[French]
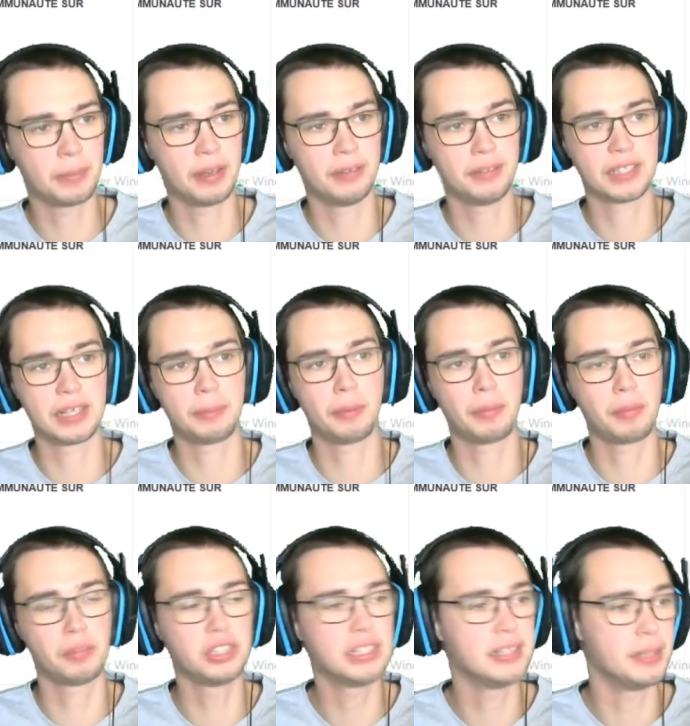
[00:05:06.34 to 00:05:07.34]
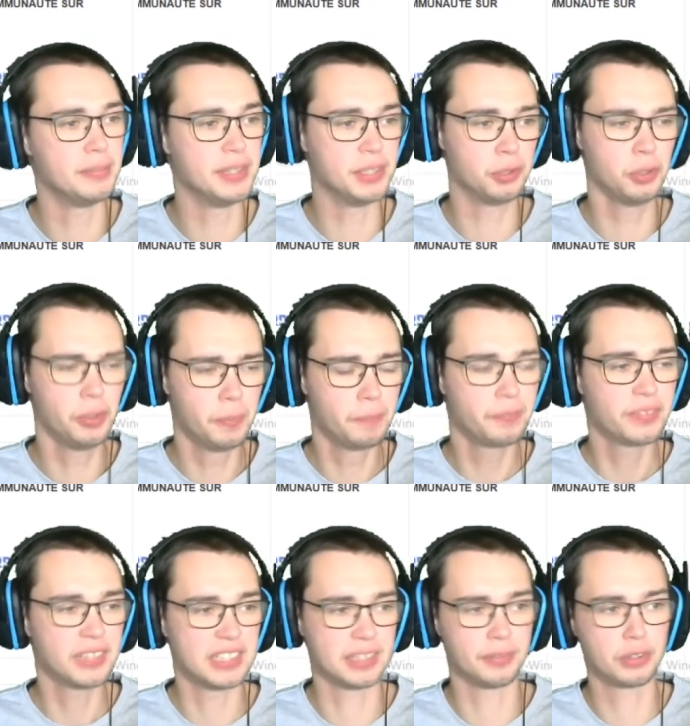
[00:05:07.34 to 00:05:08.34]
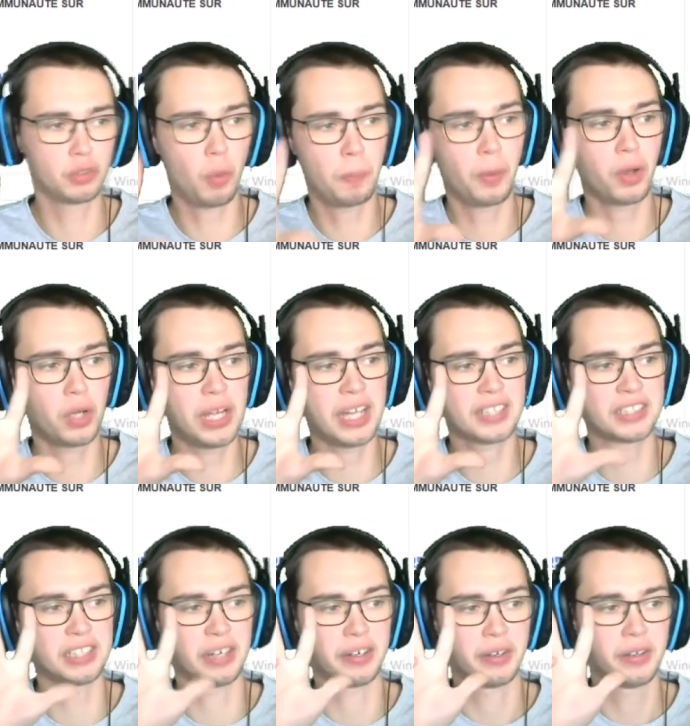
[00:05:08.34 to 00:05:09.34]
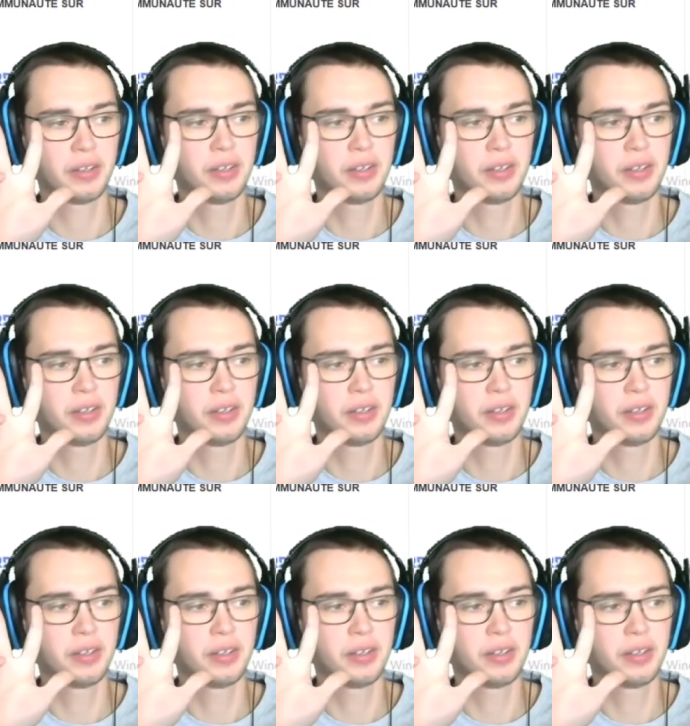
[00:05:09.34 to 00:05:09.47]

avec la, première modèle, la BI2, ils avaient trop port RCA.